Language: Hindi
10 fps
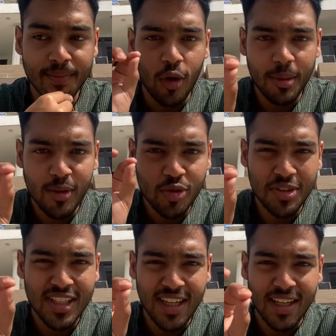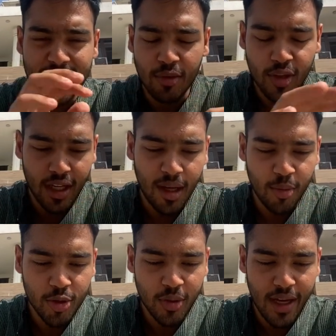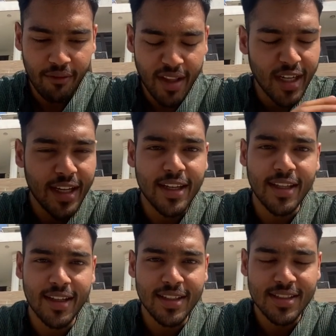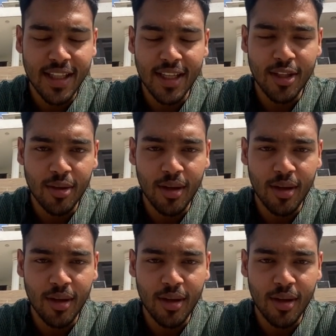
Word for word: कोड में स्विच लग रहा था वो ख़राब हो चुका है वेरी टेक्निकल थिंग